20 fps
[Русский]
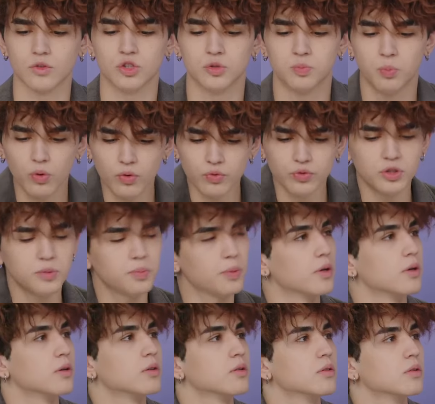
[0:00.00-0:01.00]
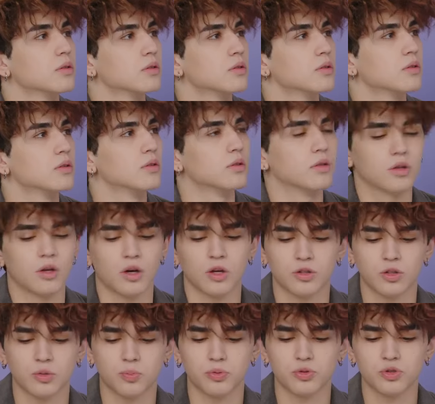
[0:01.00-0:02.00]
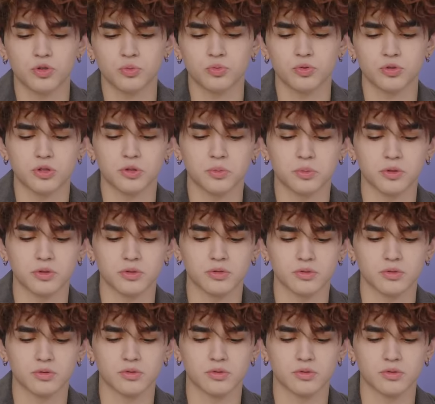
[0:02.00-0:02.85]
Из букв типа? Да. А то при чем здесь химия?